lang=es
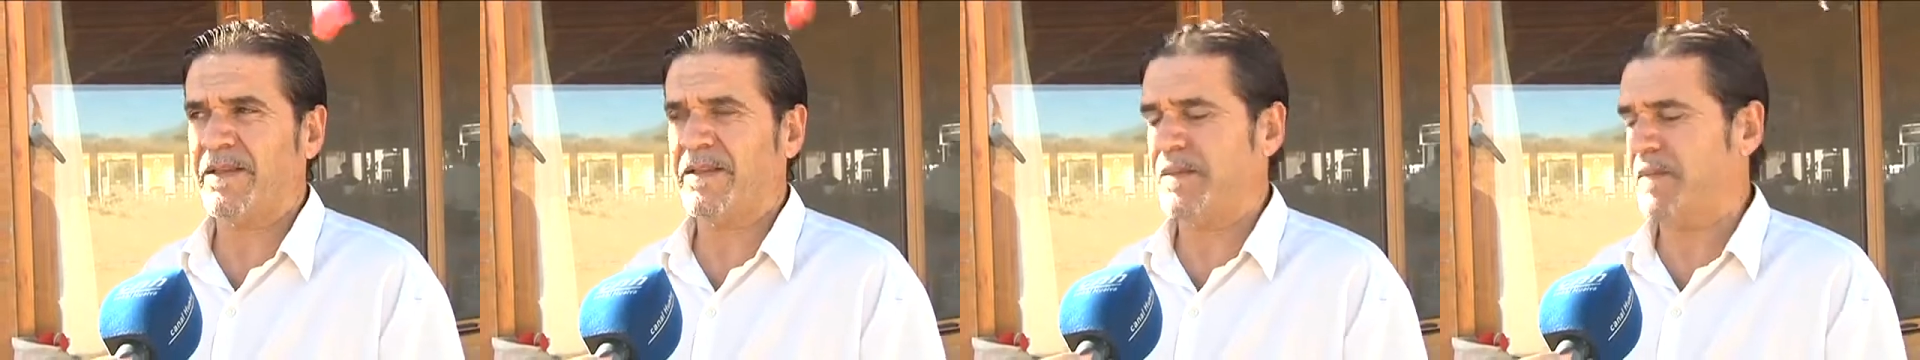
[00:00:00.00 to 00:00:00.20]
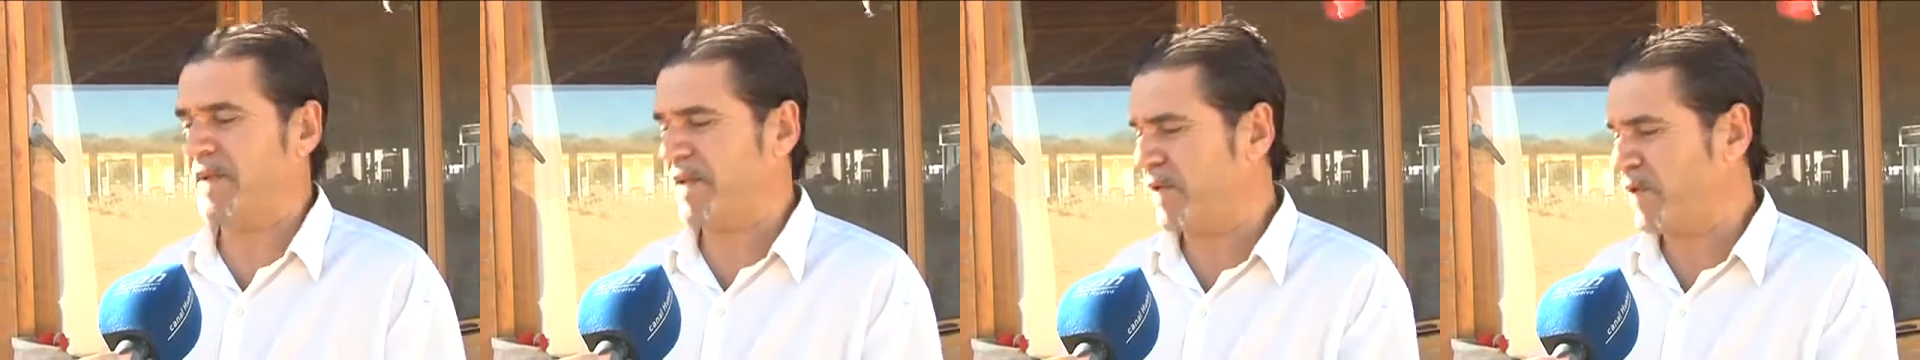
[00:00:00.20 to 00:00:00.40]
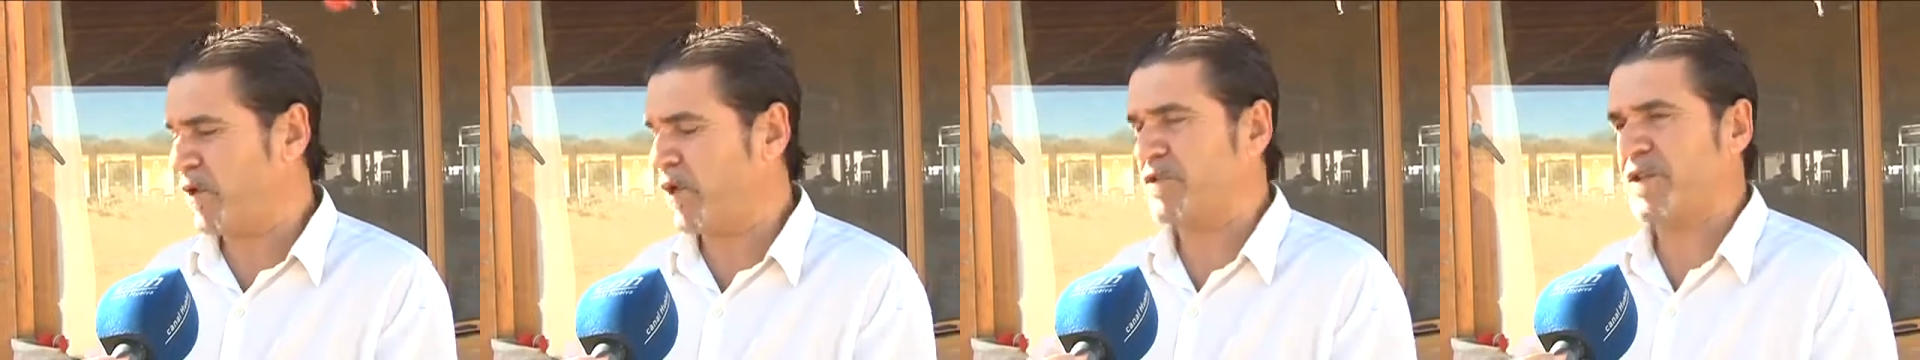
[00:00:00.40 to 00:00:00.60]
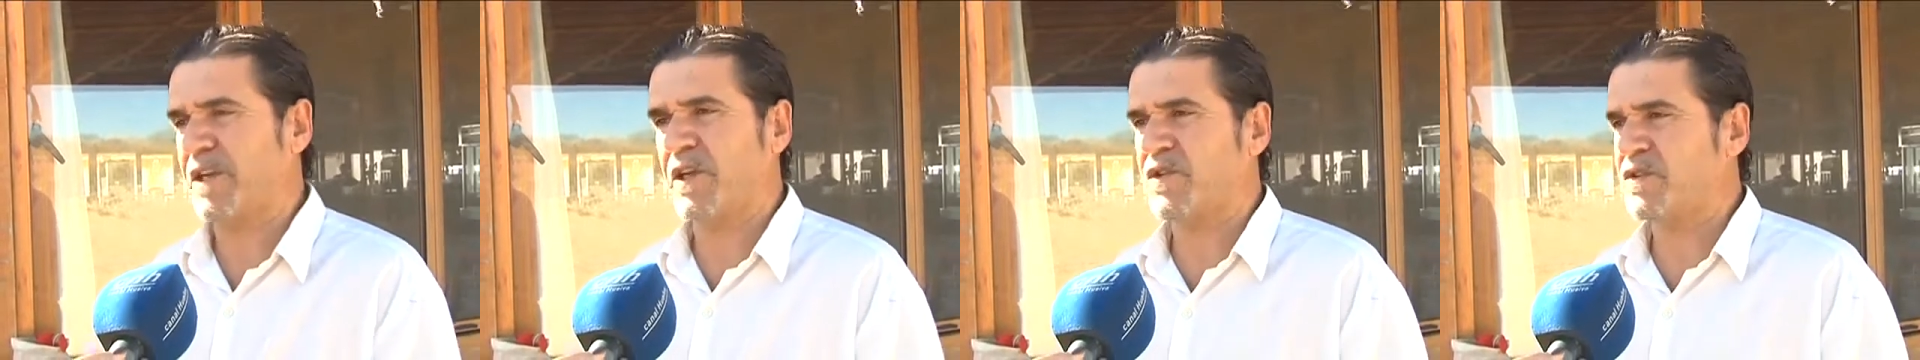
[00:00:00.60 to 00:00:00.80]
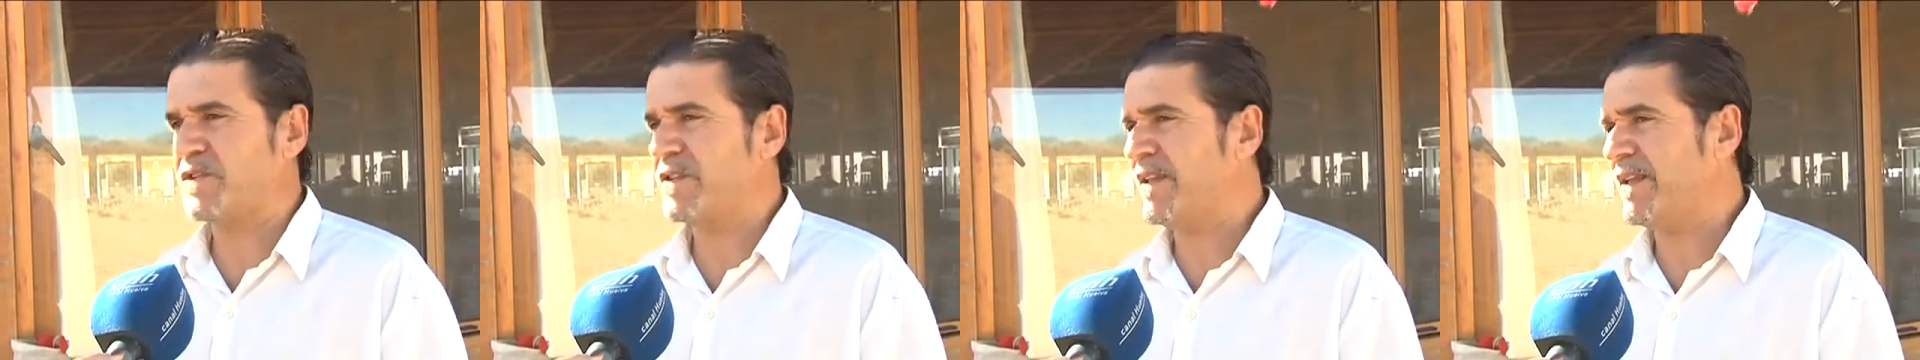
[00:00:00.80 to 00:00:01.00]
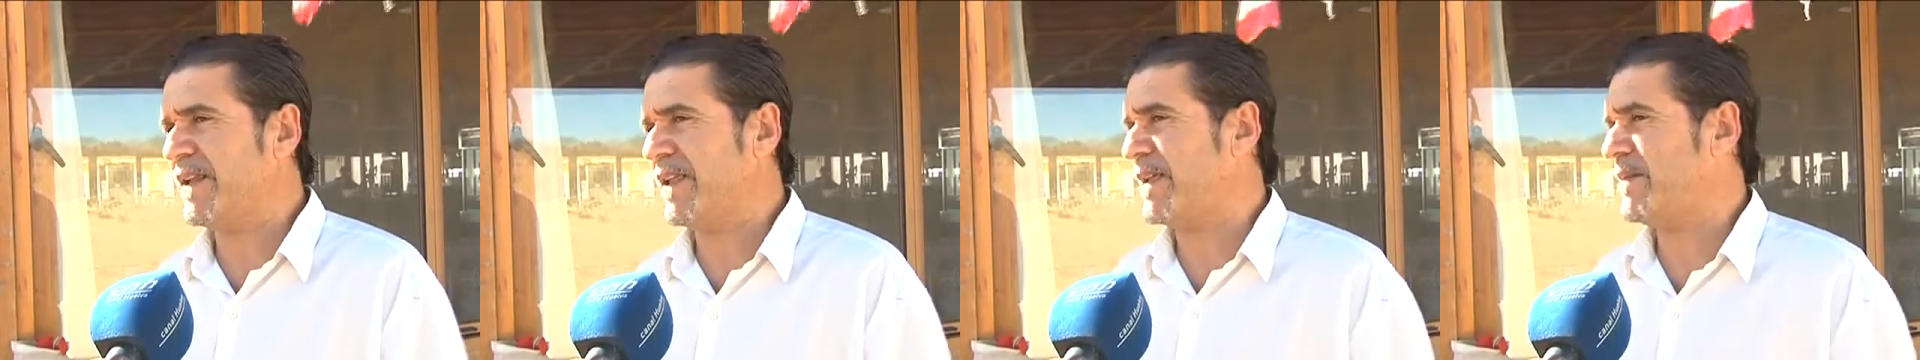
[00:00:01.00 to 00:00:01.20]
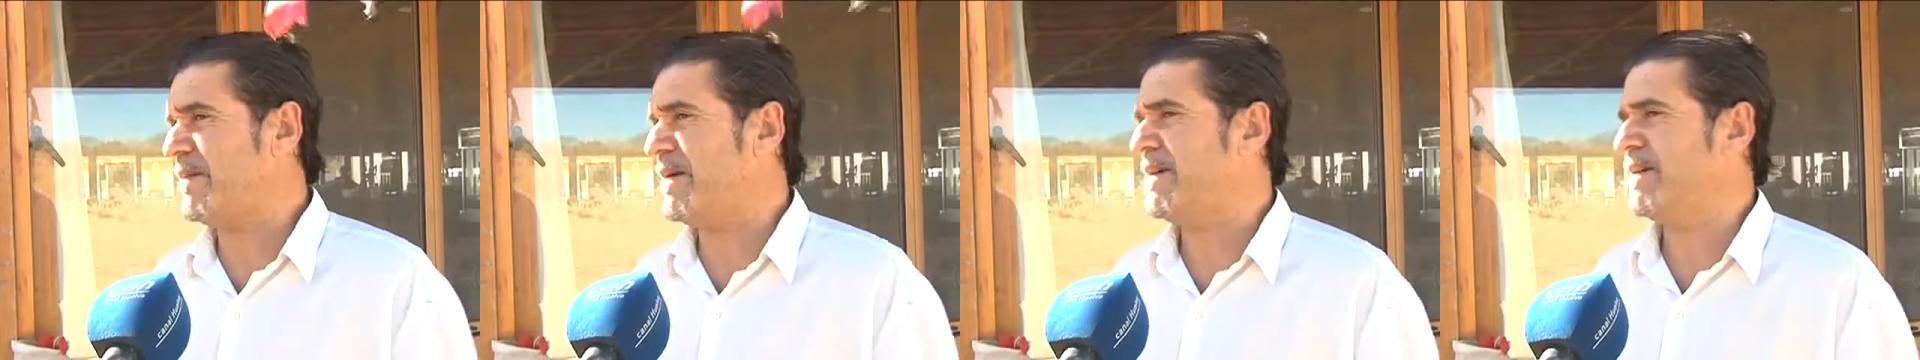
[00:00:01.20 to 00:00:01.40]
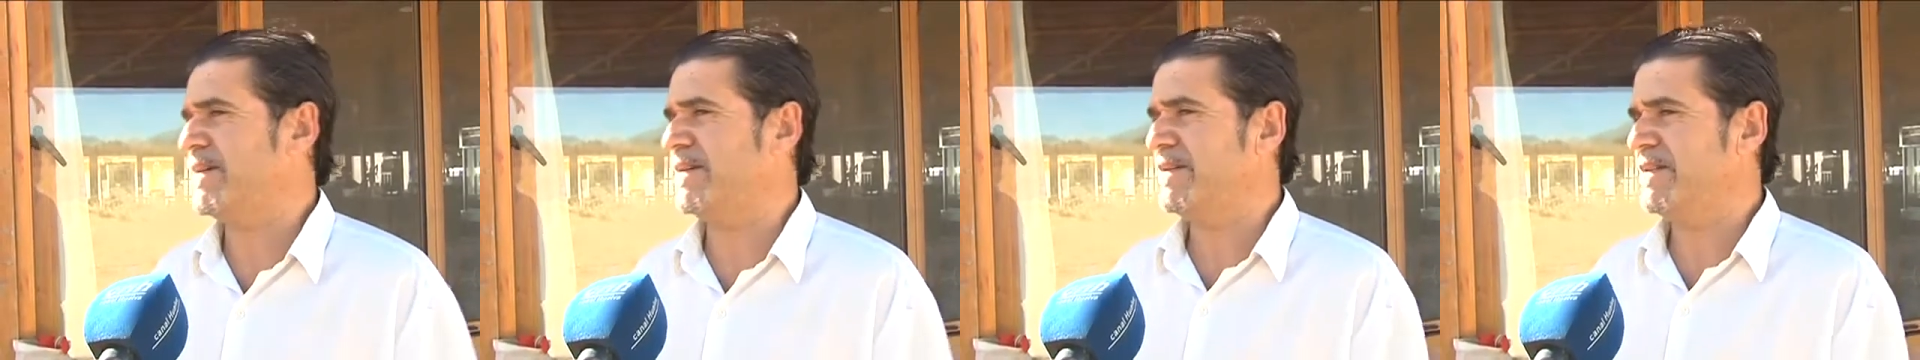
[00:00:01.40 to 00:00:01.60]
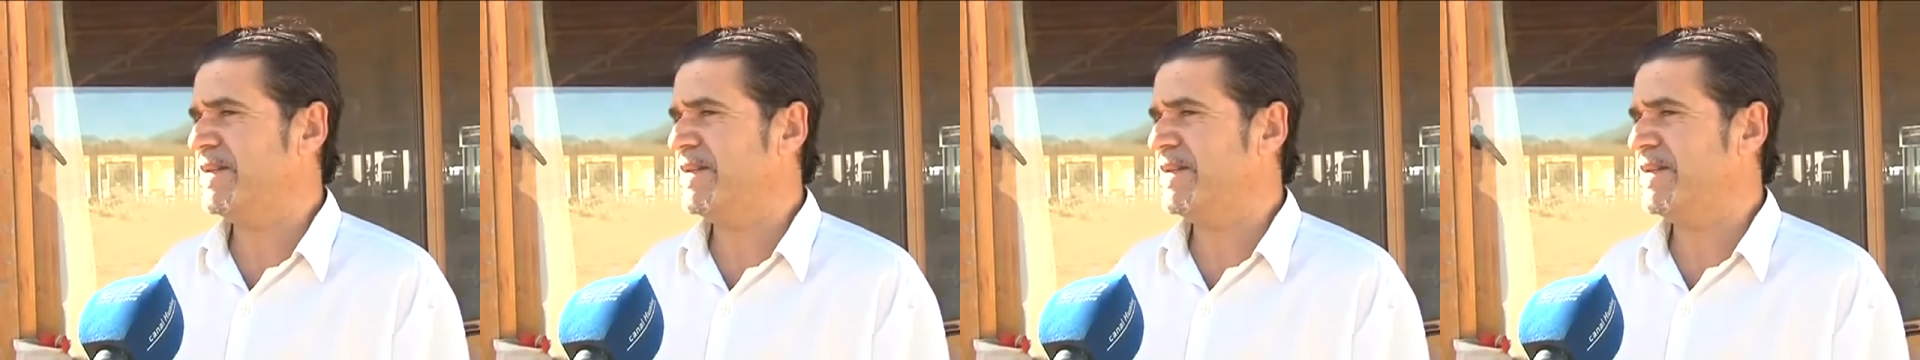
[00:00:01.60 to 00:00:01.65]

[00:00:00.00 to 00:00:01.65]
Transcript: Te piden dos o tres cositas y nada más.